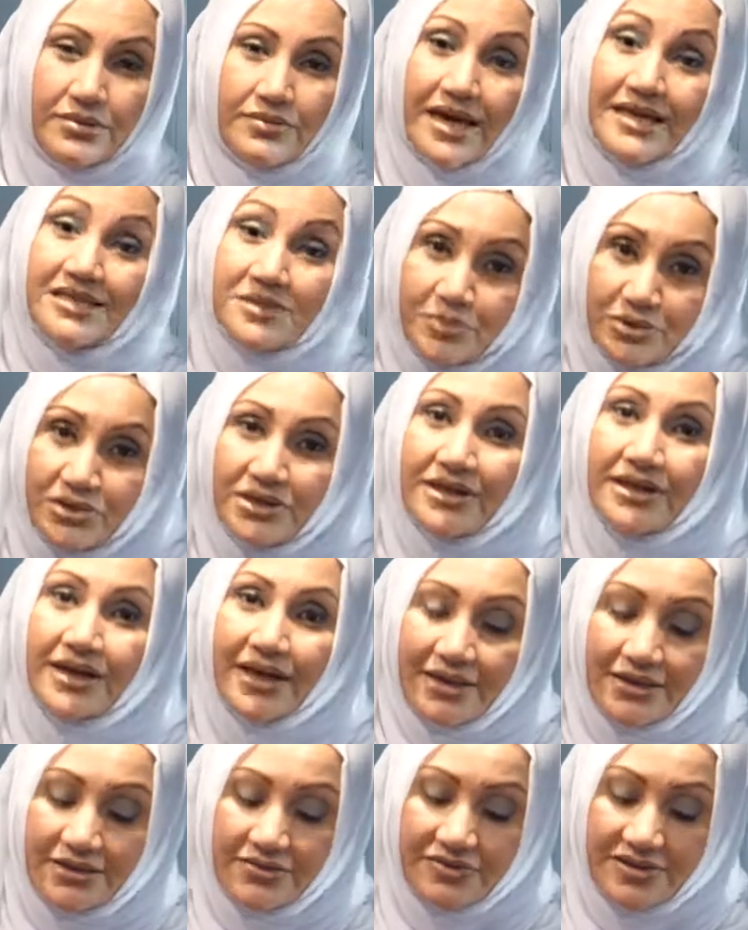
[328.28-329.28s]
রাইস পুডিং
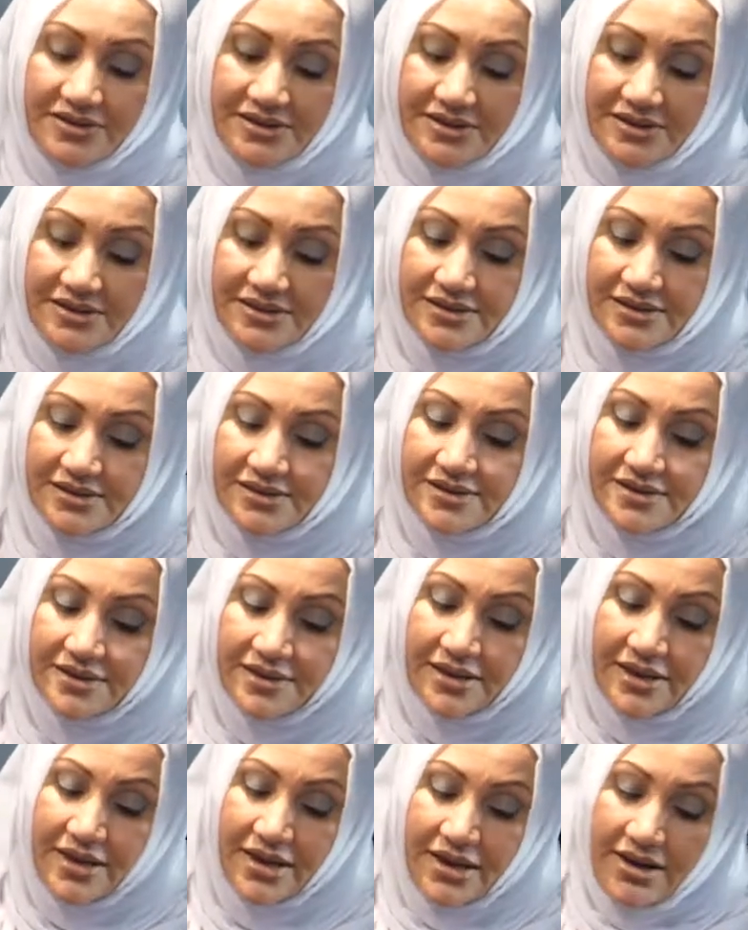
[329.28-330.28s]
কাইন্ড অফ কনসিস্টেন্সি
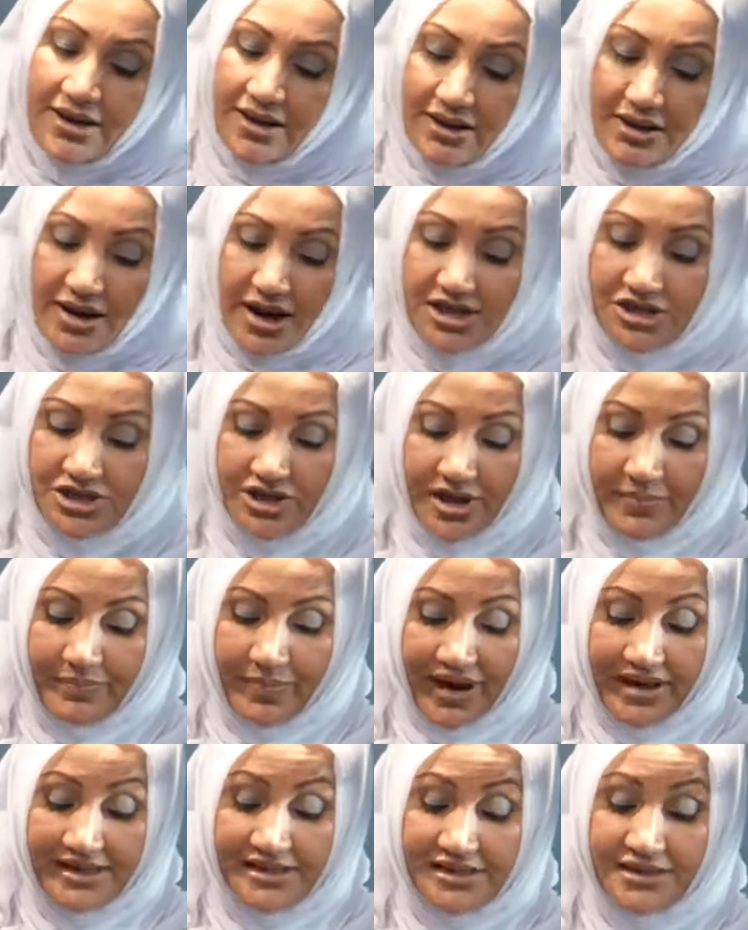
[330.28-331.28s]
আর আসলে
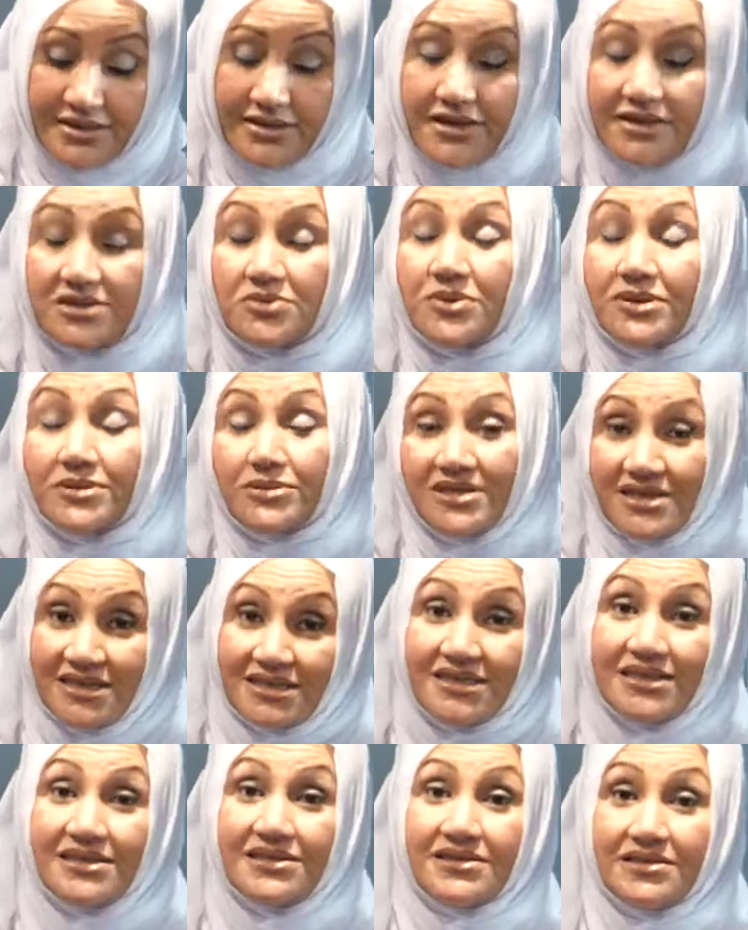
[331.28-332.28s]
পায়েসটা দ্যাটস হোয়াট
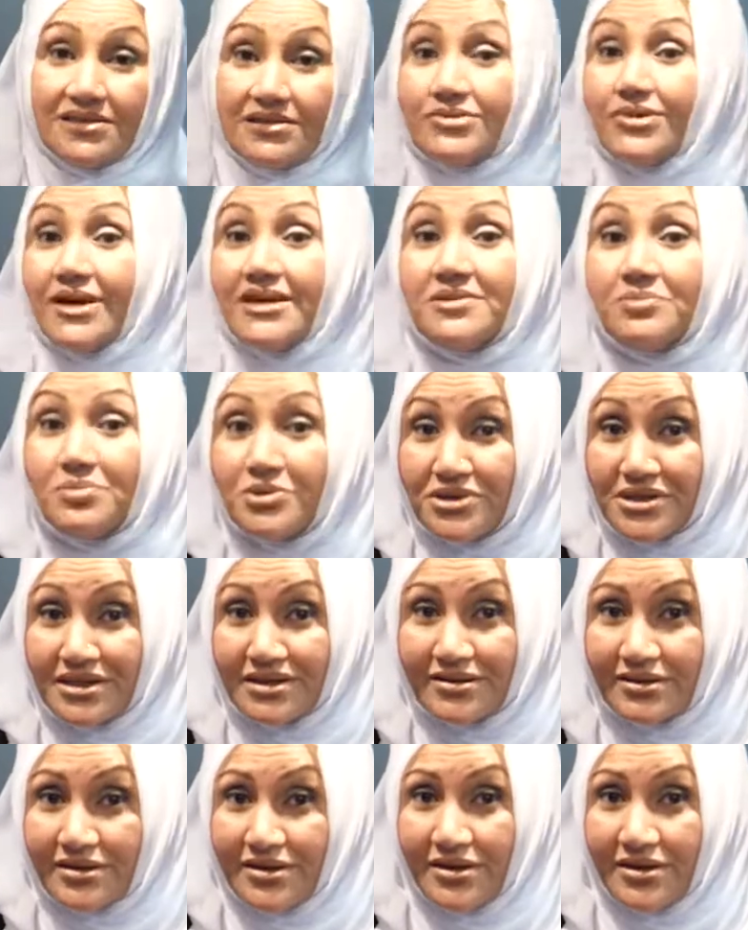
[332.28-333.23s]
ইট ইজ ইটস রাইস পুডিং